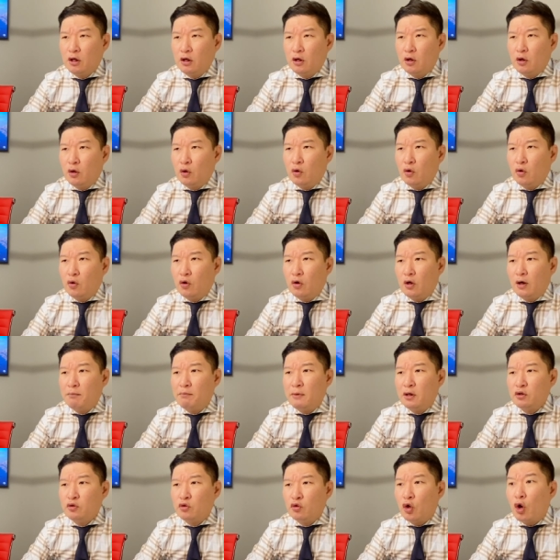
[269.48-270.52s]
어,
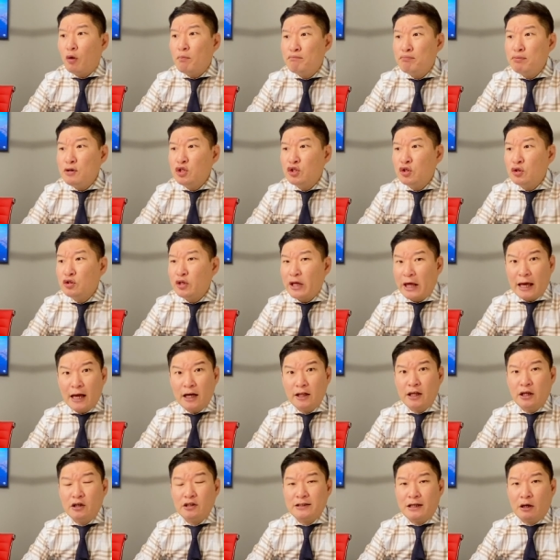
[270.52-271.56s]
한마디로 컴플리션을 해야
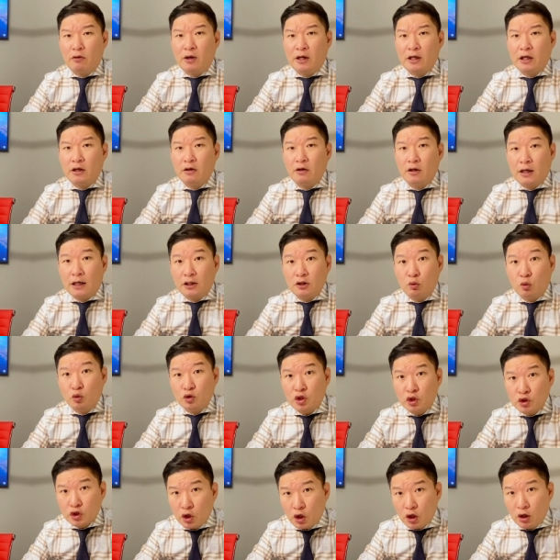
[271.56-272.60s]
되는 상황까지
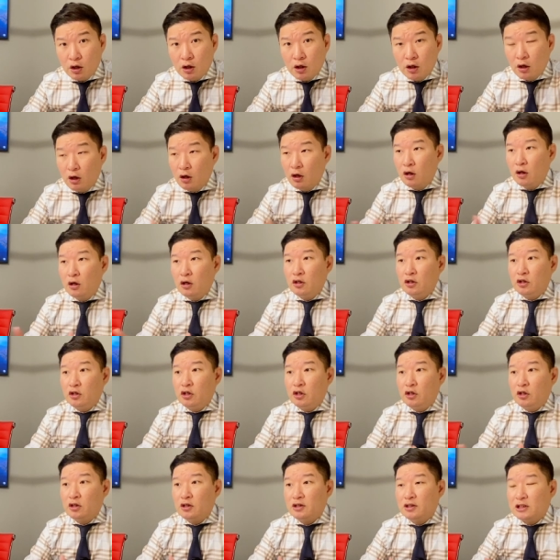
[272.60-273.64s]
오셔서
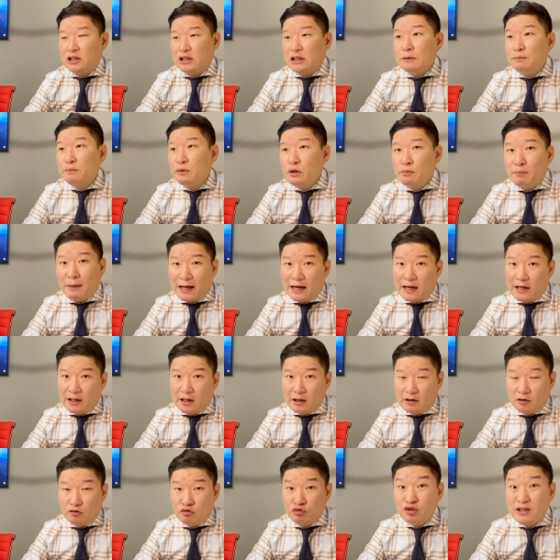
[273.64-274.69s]
이 집을 팔아야
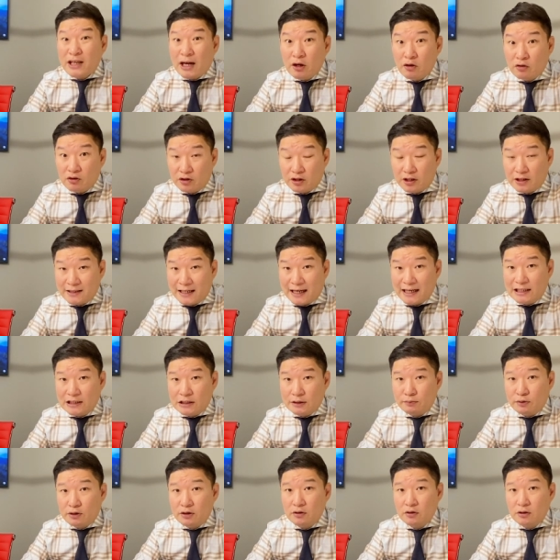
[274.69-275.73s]
되는 투자했는데 자기
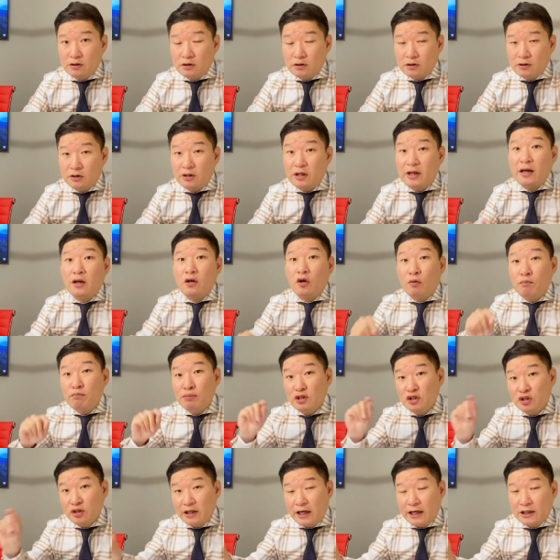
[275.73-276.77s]
집을 그래야
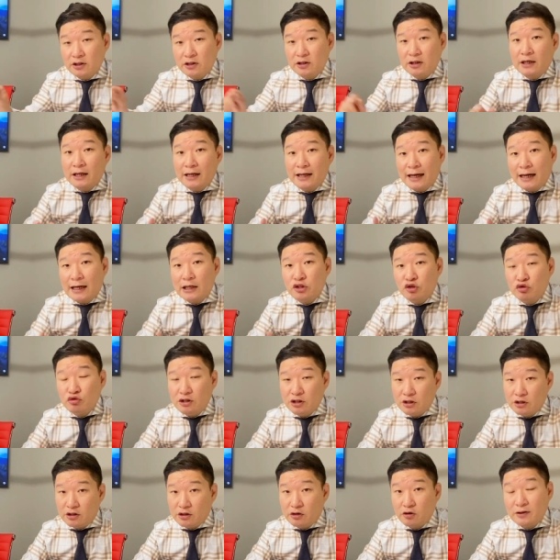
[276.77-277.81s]
컴플리션을 할 수
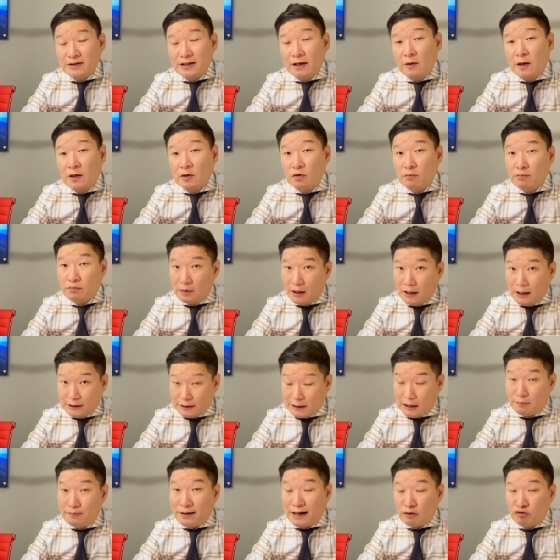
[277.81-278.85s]
있는 그런 상황도
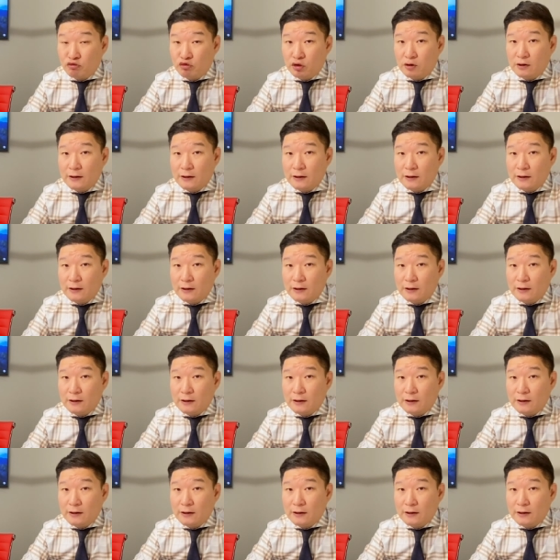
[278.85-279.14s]
제가 봤고요.